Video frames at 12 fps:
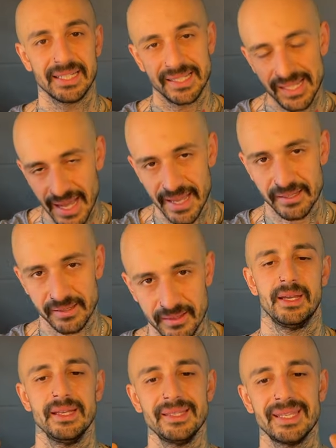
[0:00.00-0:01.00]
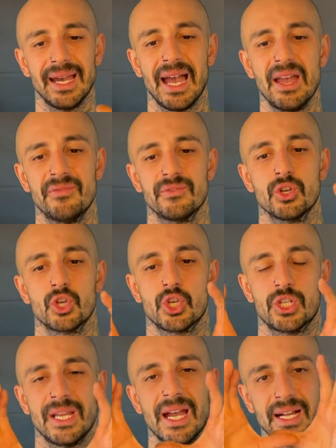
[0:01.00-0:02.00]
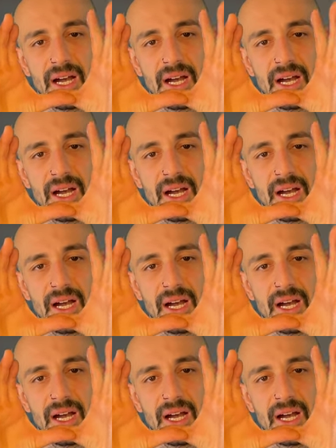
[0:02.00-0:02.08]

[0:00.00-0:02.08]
Das heißt, ist der Reifen stark